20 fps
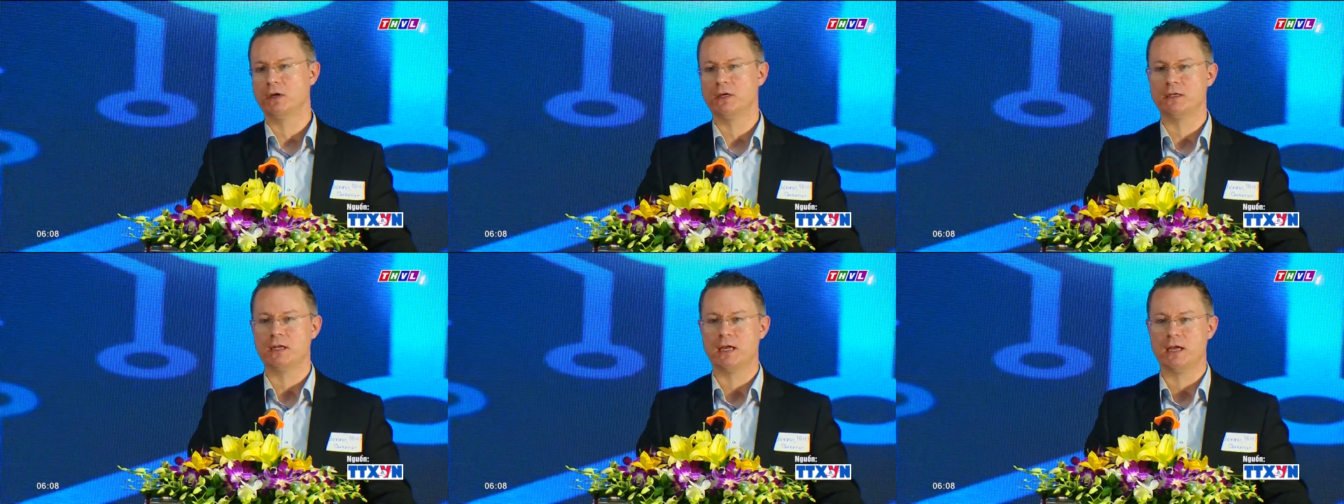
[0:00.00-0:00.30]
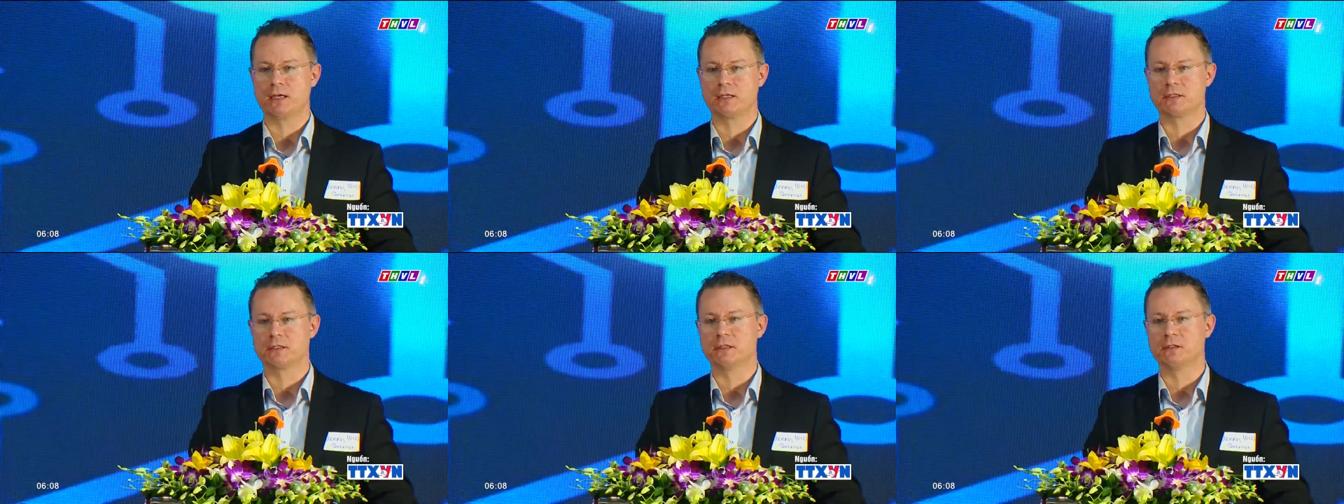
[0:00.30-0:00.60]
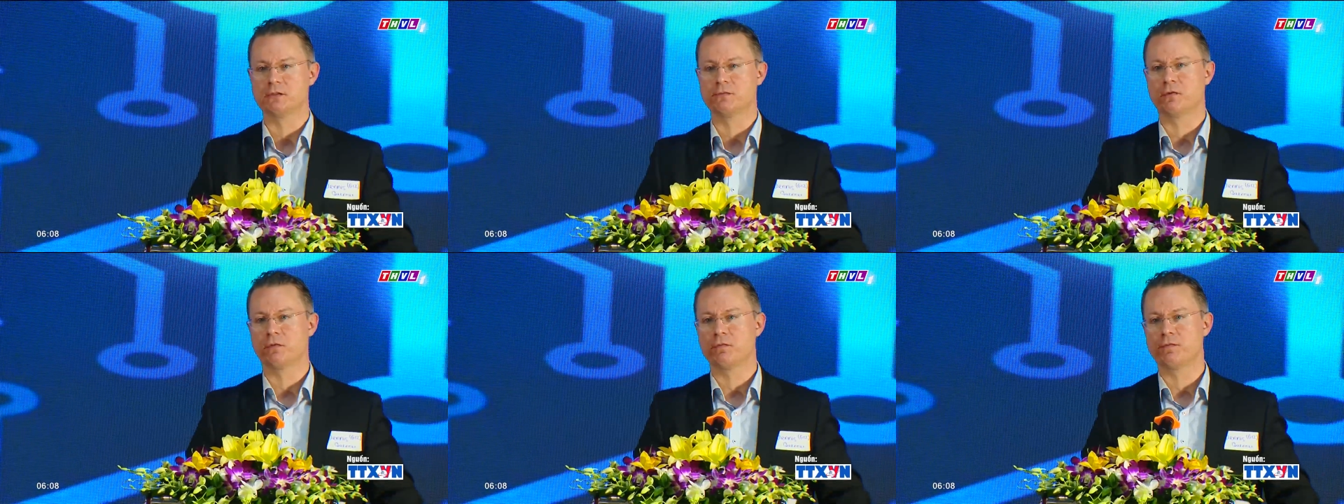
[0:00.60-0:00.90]
chuyển đổi
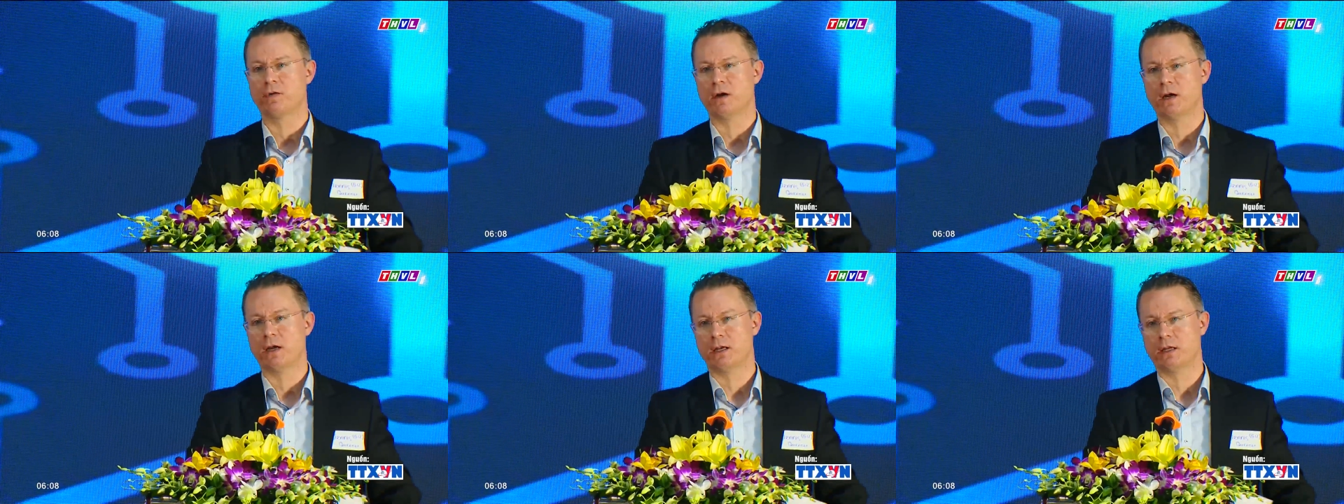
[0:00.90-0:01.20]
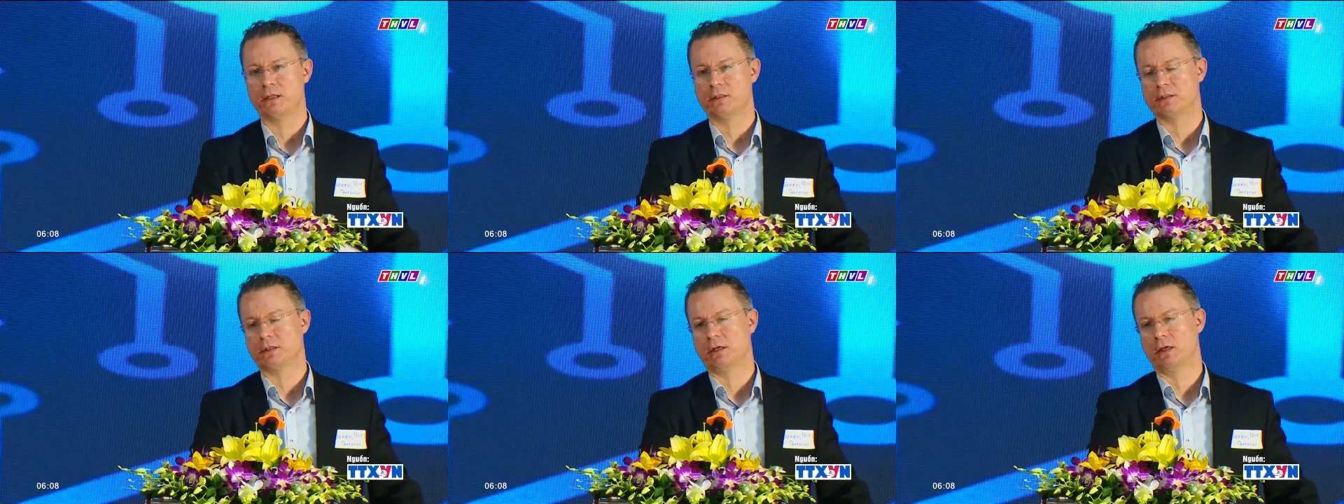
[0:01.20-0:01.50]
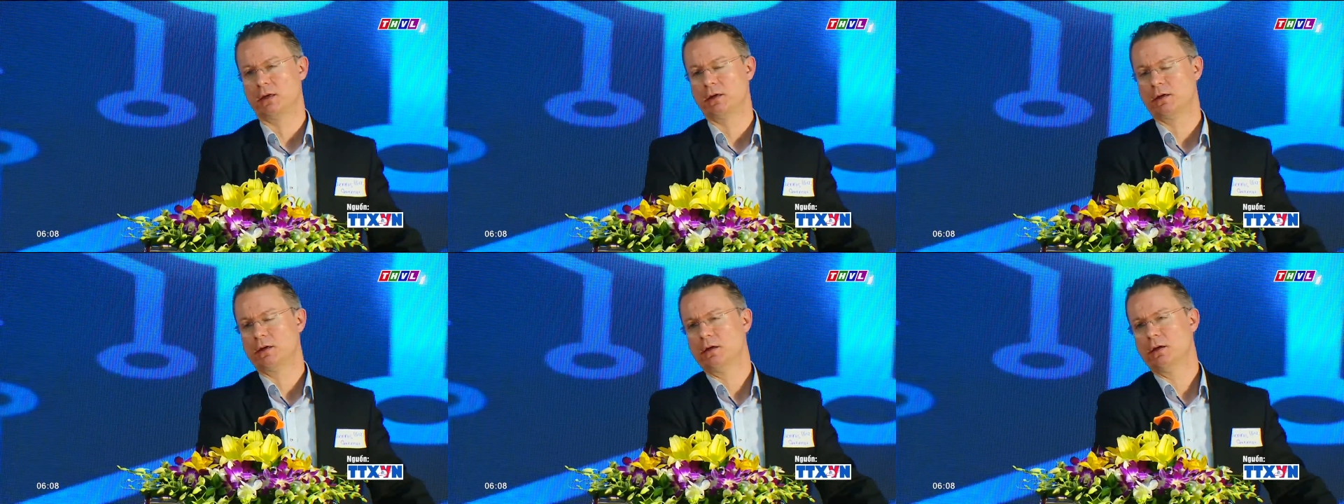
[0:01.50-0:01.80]
số do Chính
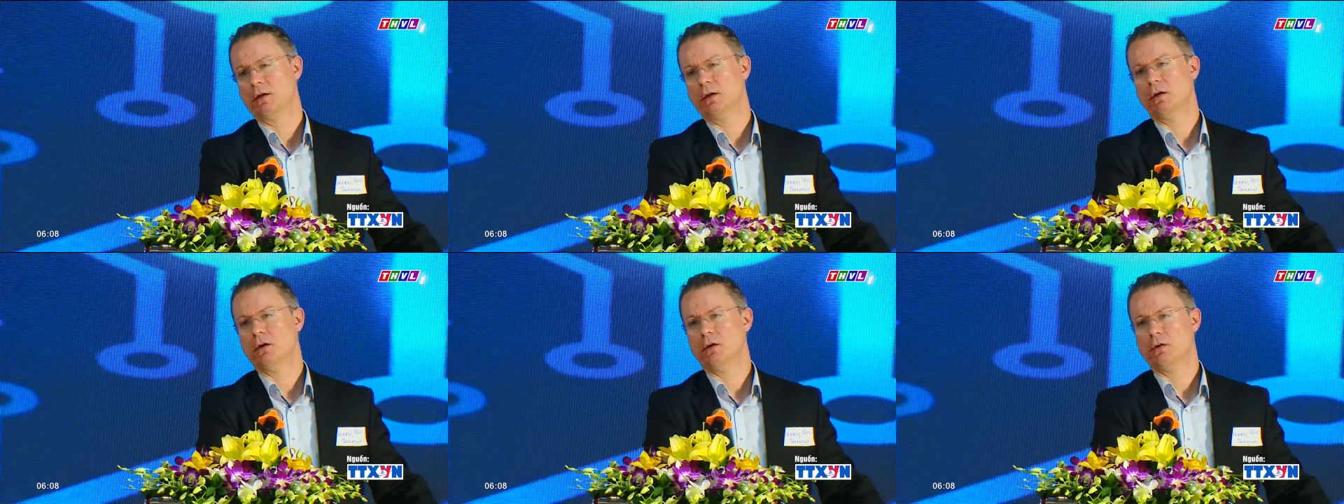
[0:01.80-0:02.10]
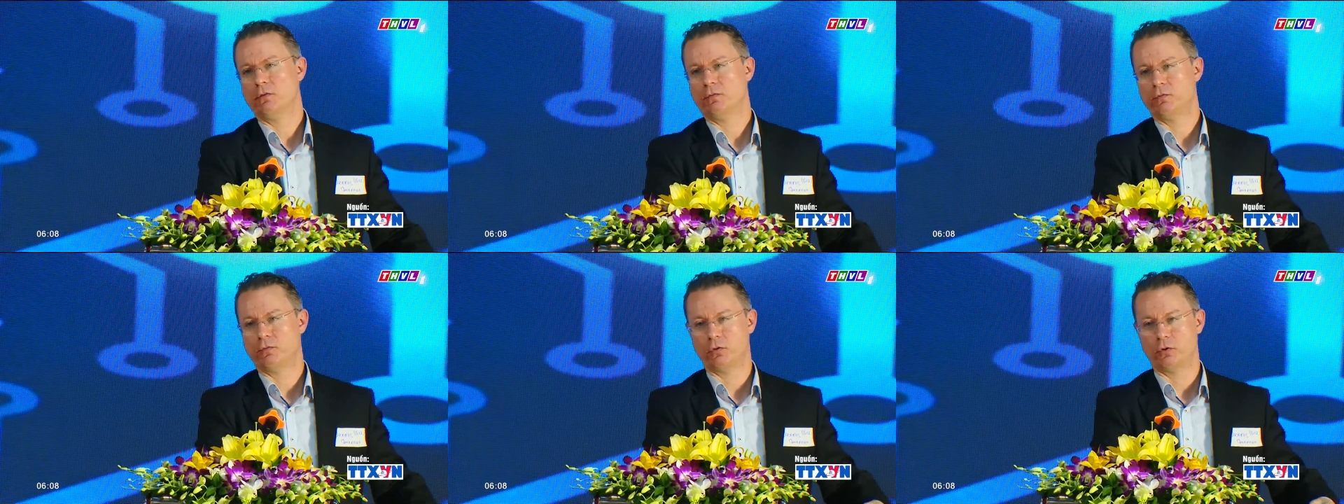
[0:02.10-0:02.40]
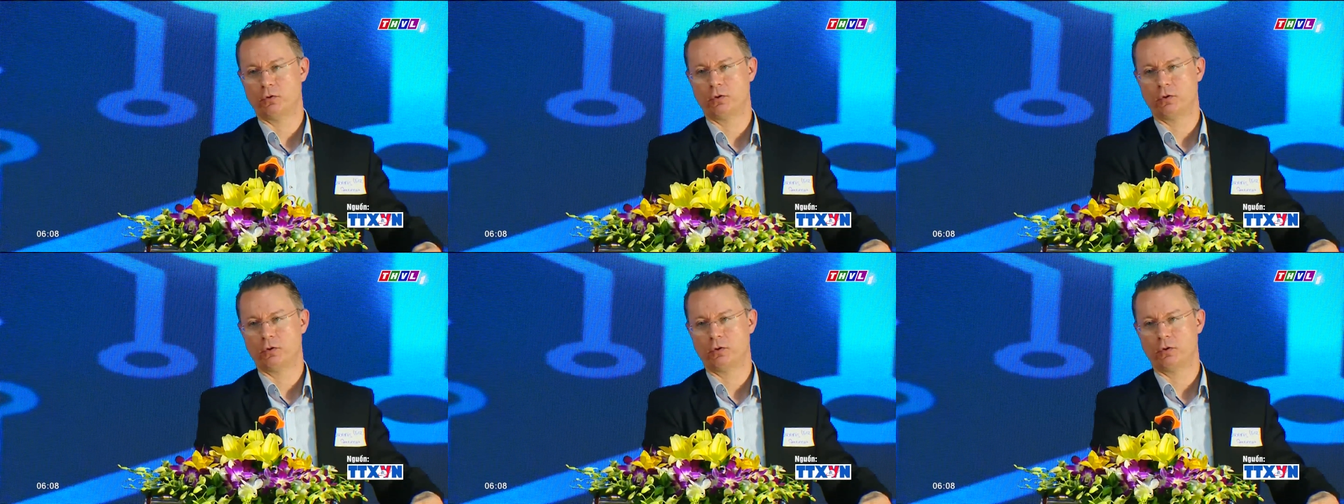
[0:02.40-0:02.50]
phủ Đức hỗ trợ Việt